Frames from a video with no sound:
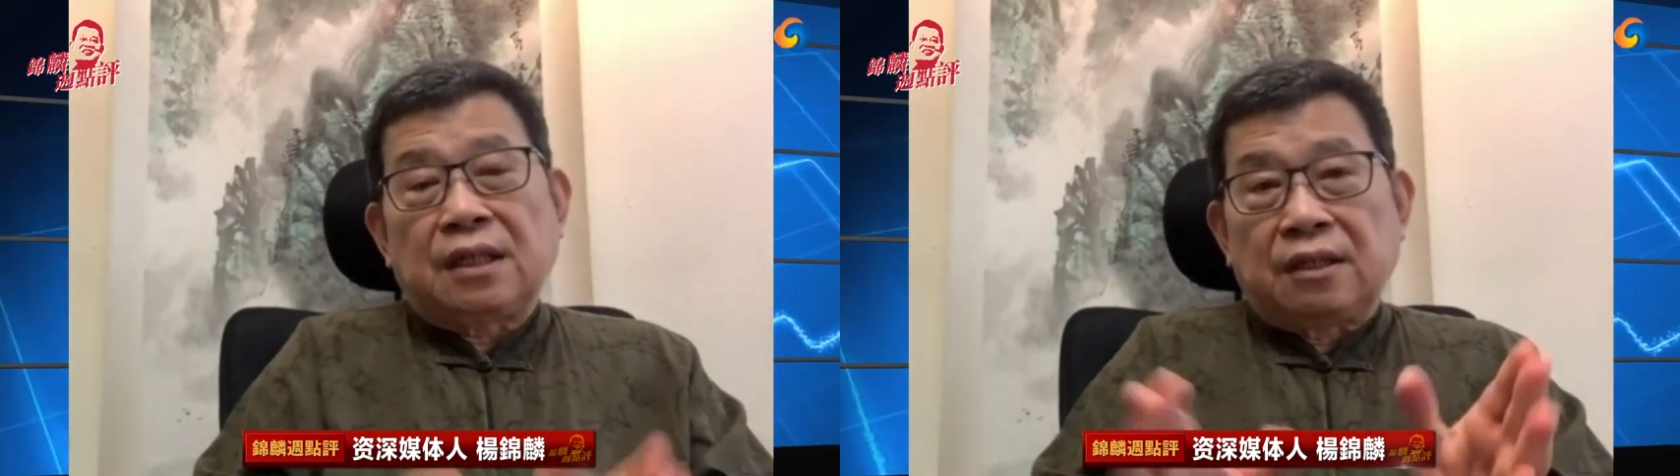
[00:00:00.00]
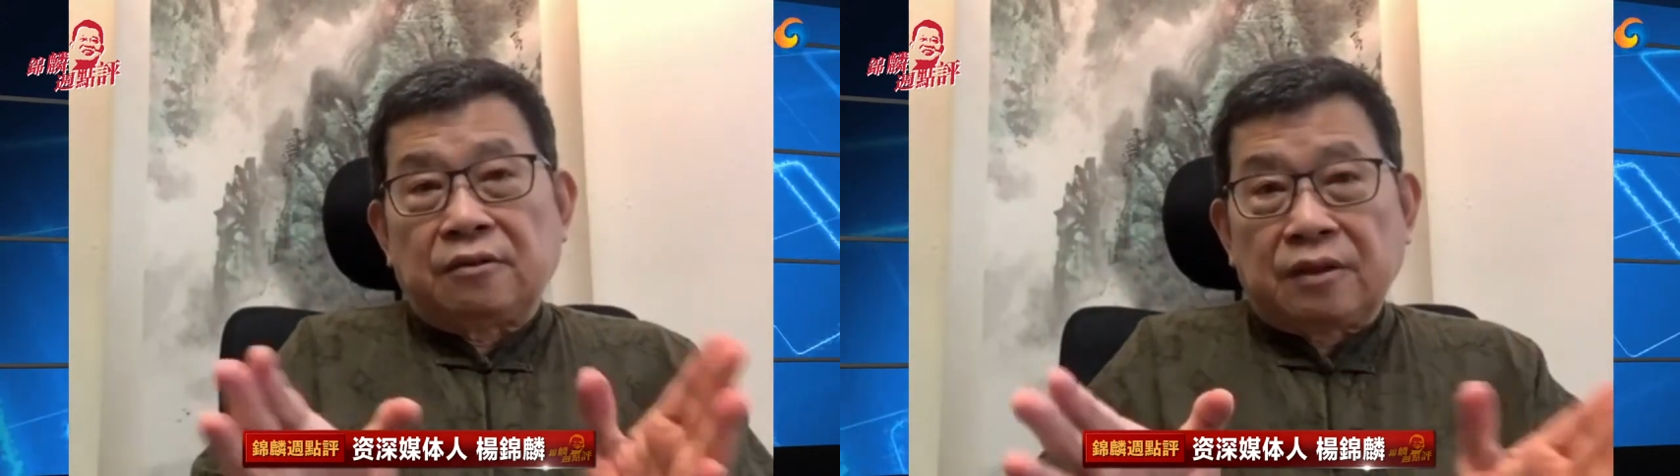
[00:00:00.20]

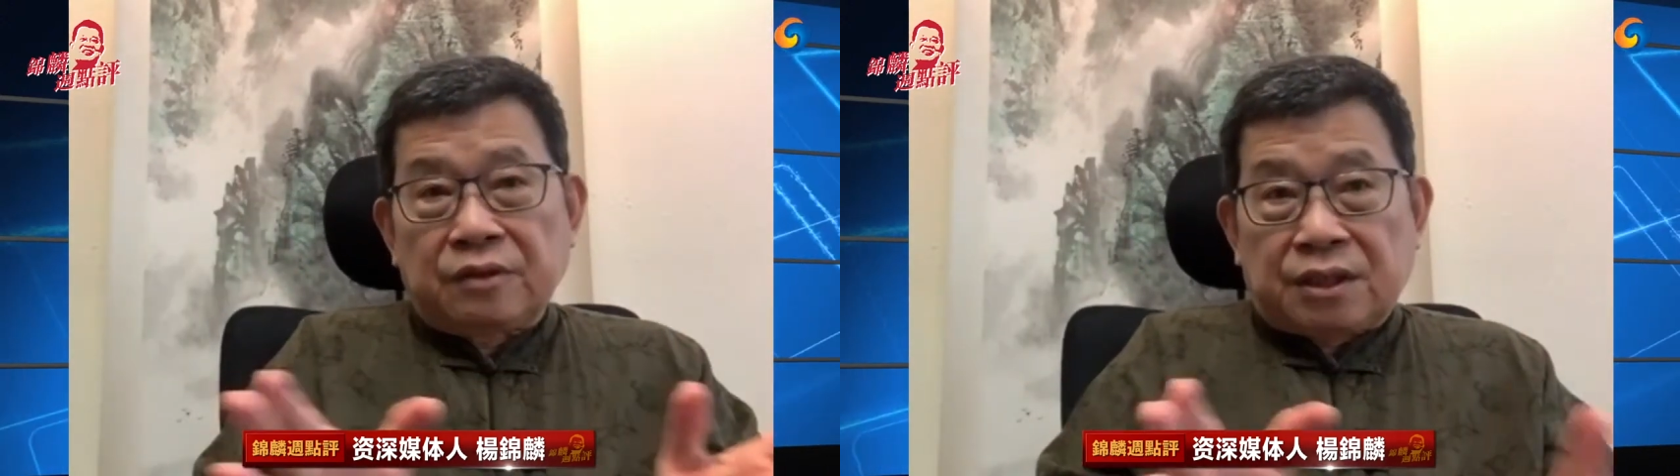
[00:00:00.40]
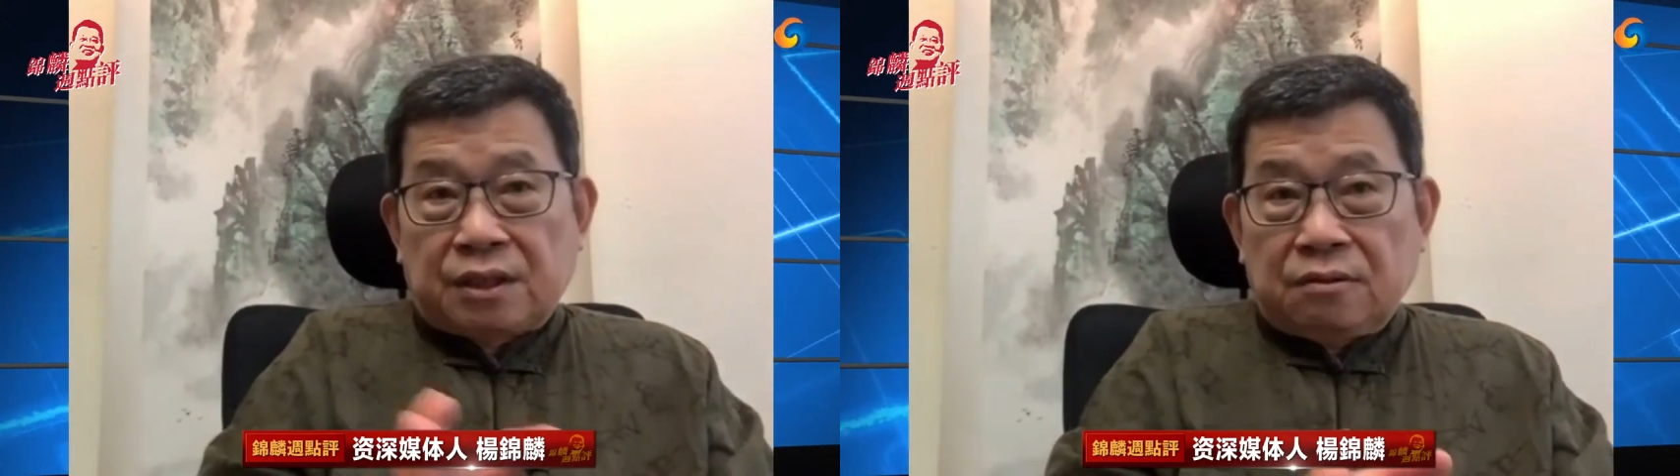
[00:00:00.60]
港回归
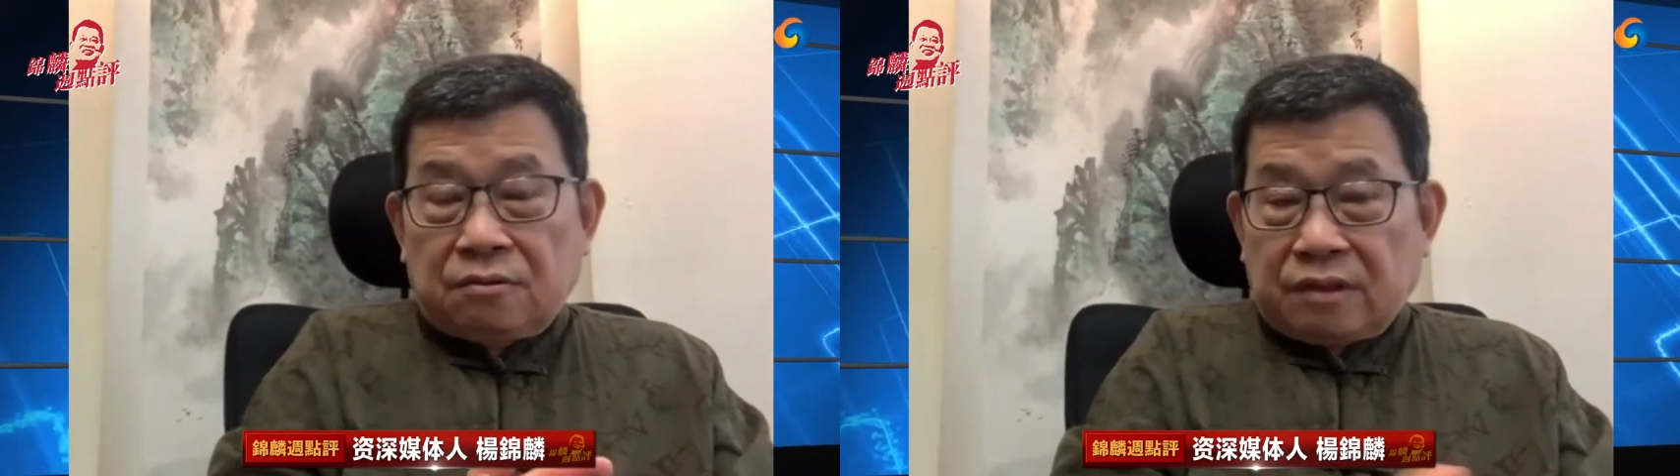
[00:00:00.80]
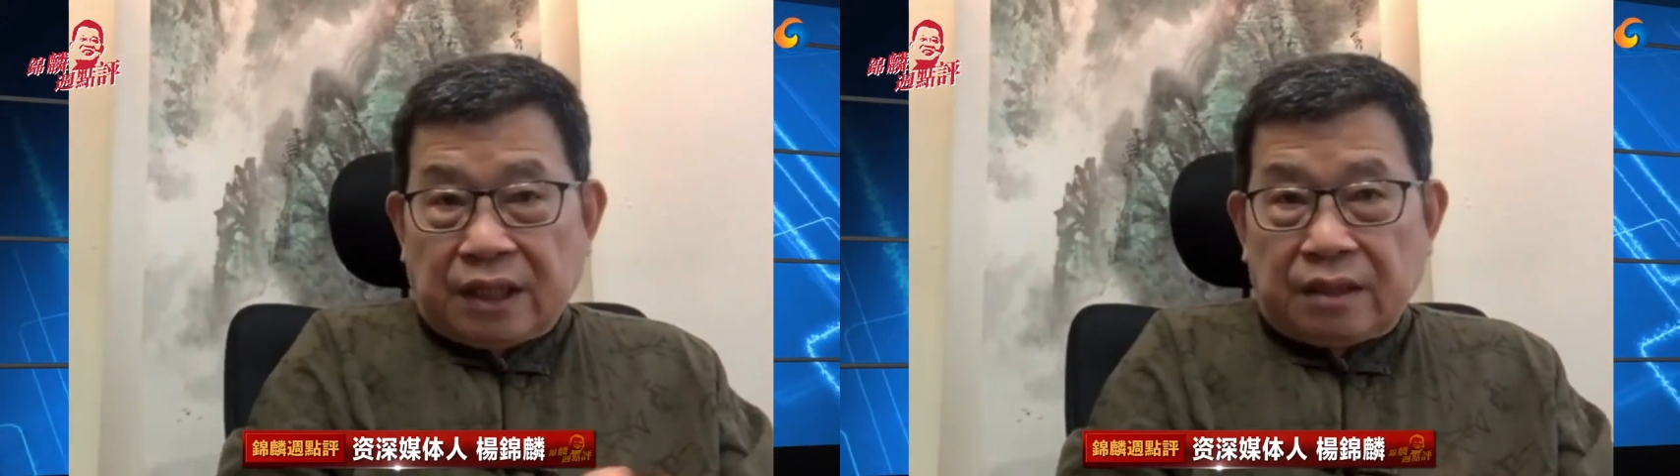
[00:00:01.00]
十
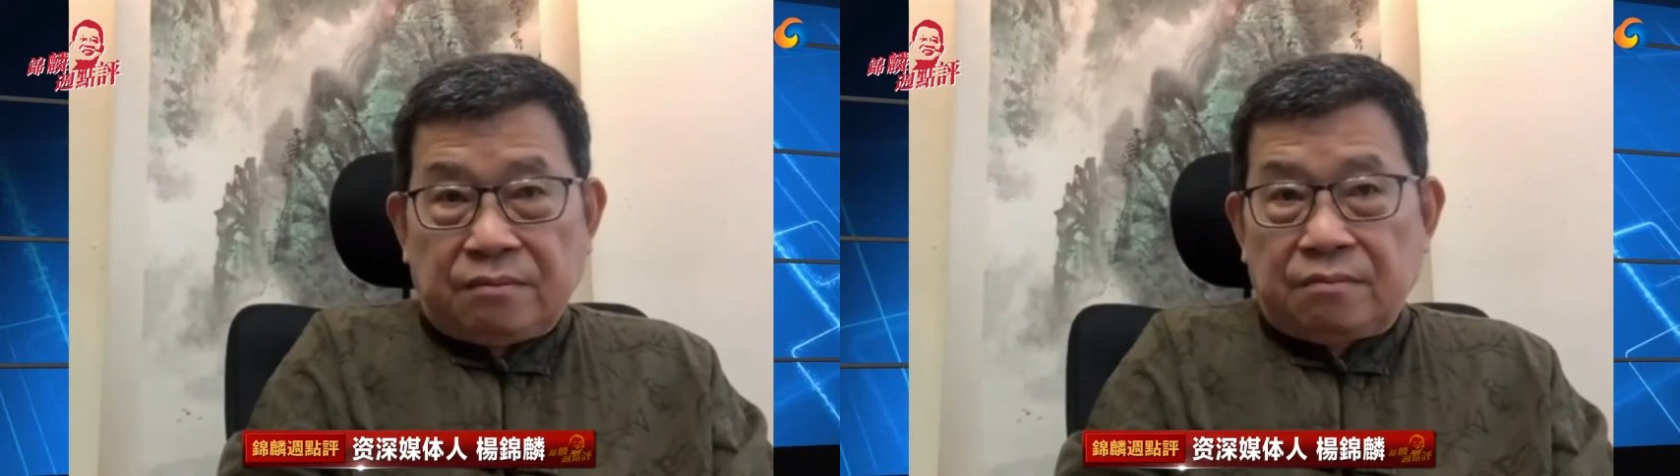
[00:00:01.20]
五年，